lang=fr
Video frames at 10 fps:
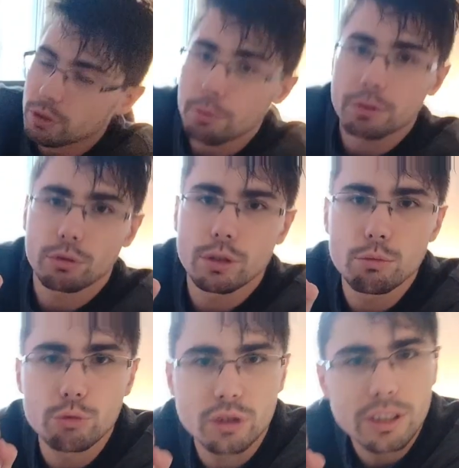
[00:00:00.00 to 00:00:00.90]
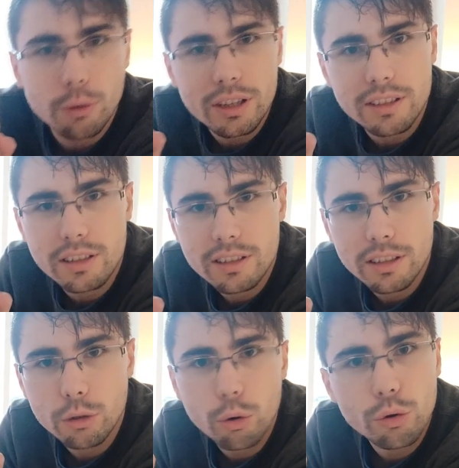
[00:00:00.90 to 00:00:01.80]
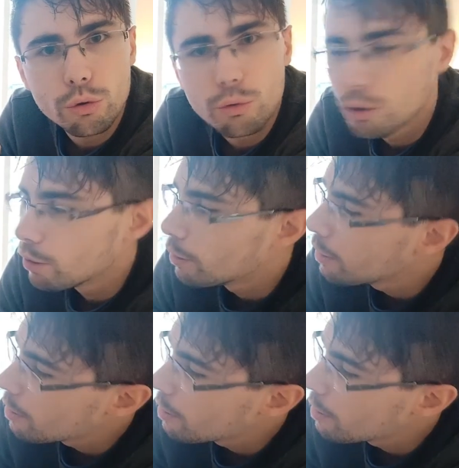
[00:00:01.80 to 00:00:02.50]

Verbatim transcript: c'est pour ça, parce qu'au début, je me suis dit quoi, c'est Trône ou. Euh,